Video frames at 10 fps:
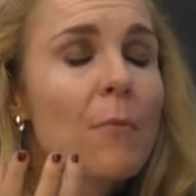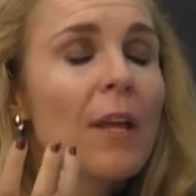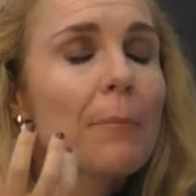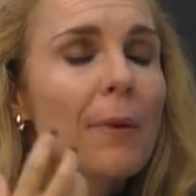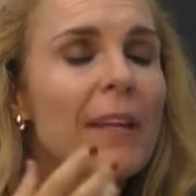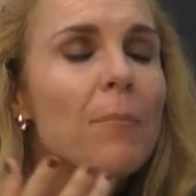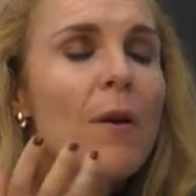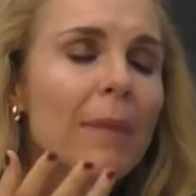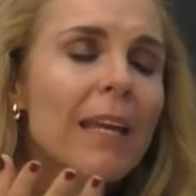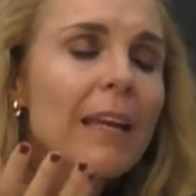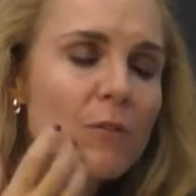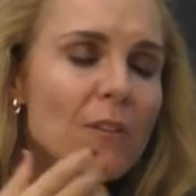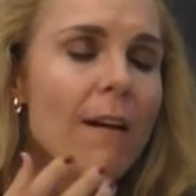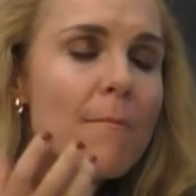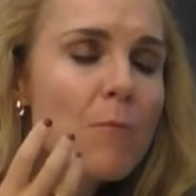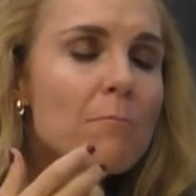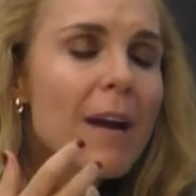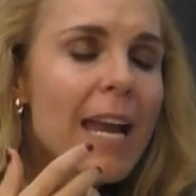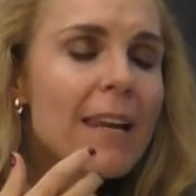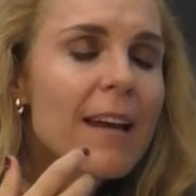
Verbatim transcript: porque, por ejemplo, a mí, que yo estaba muy mal,